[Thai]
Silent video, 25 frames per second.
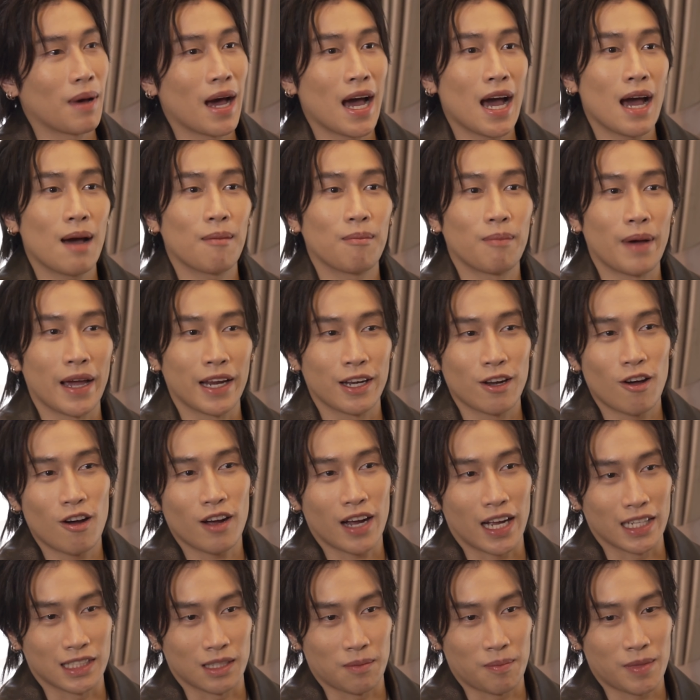ภาพภายนอก
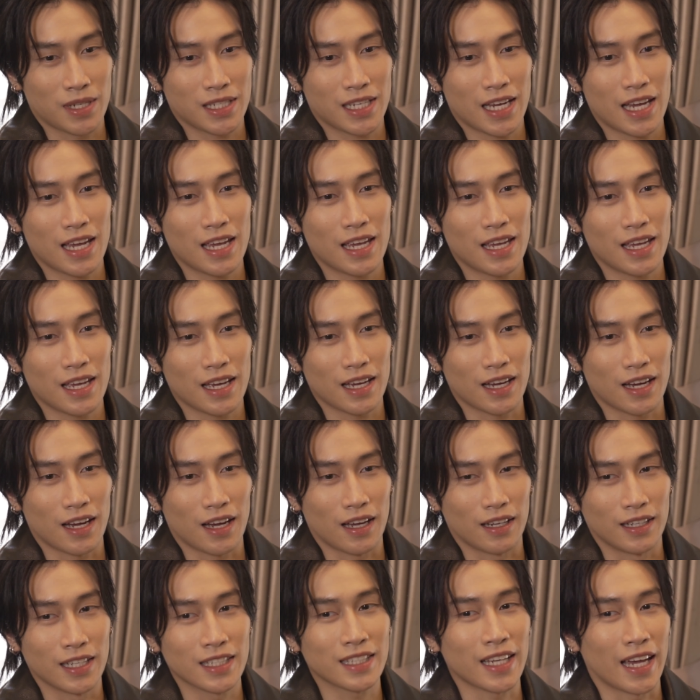อาจจะไม่ใช่
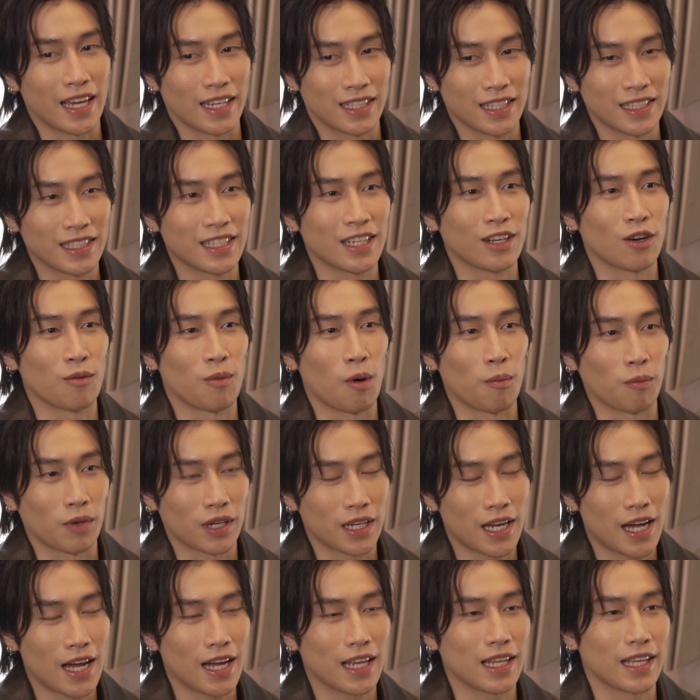นิสัยจริงๆของผม
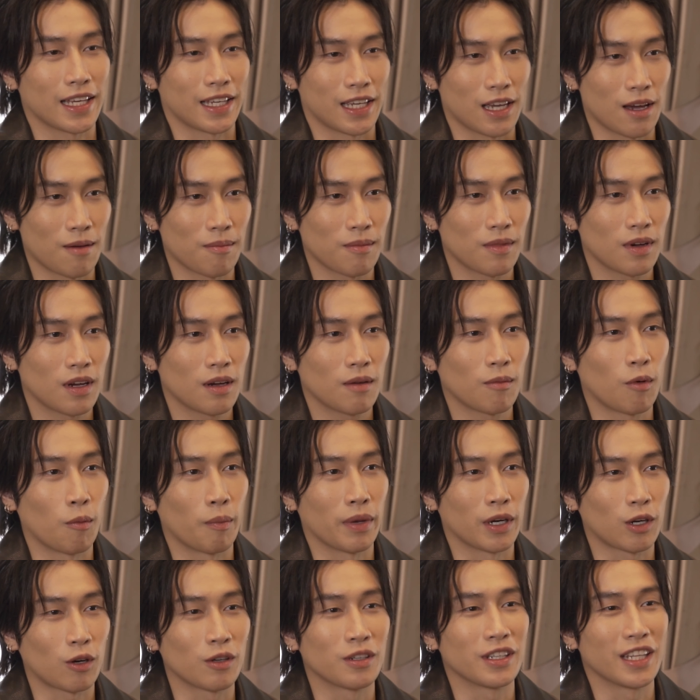ก็ได้อะไรเงี้ยผม
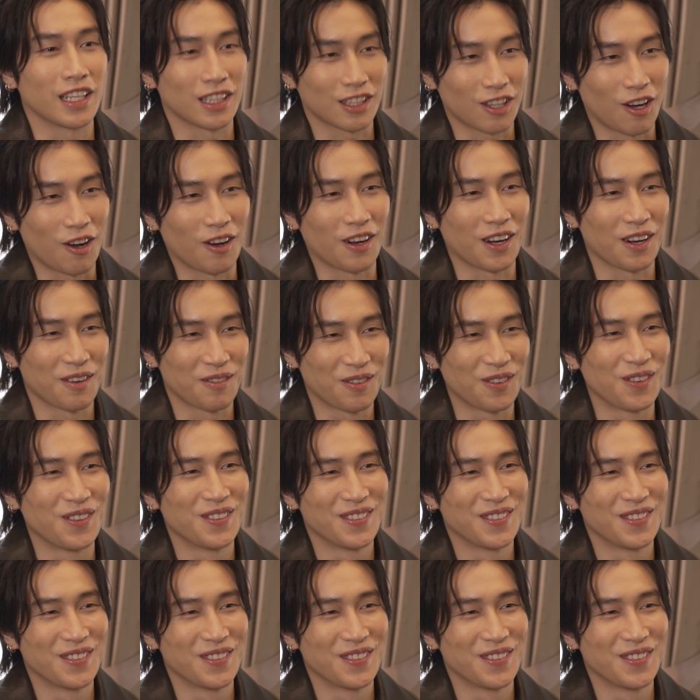เป็นคนติงตองครับ